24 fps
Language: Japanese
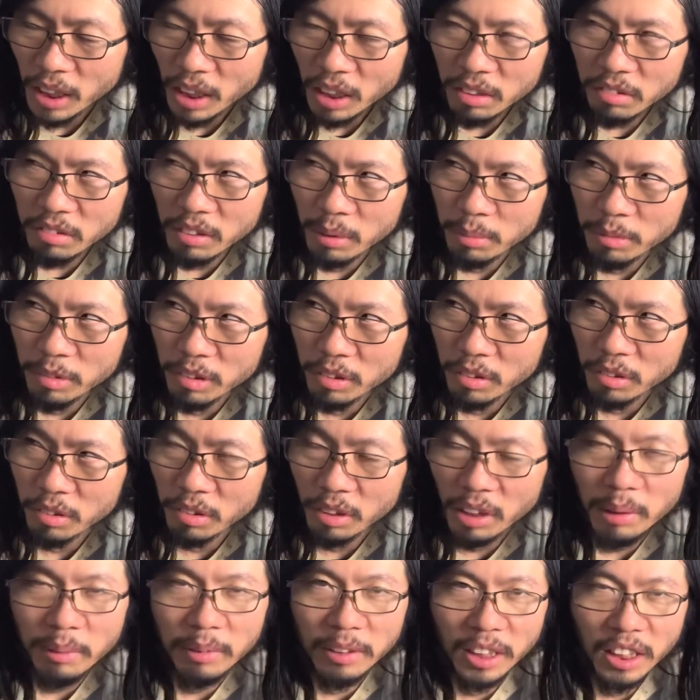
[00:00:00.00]
春はもう
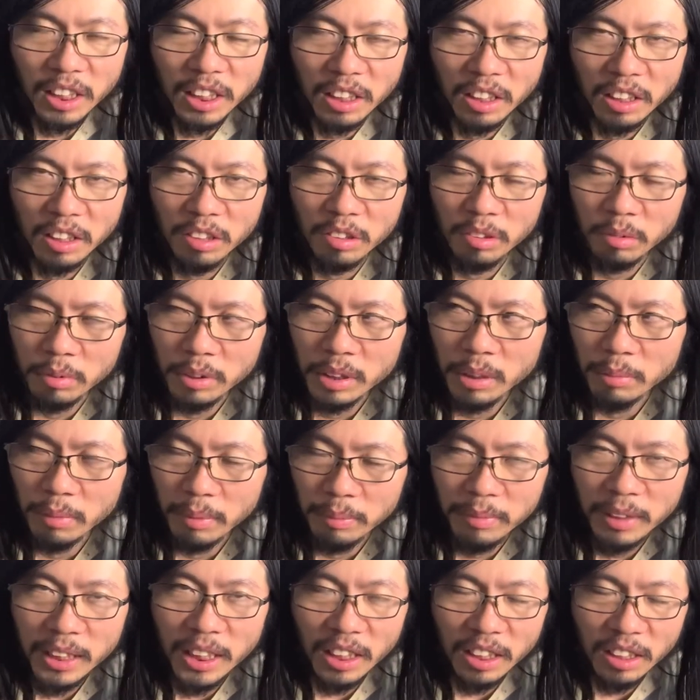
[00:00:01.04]
ドラマないかなと思って、
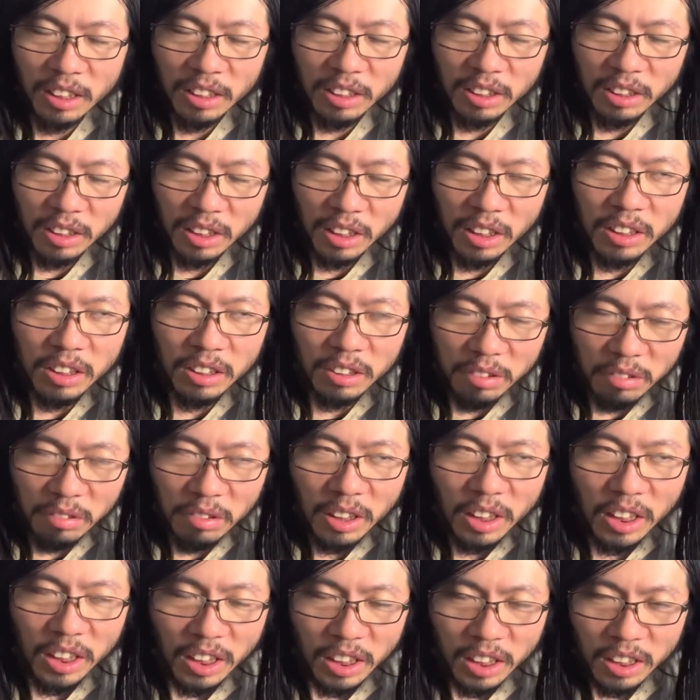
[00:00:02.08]
見てなかったんですよね。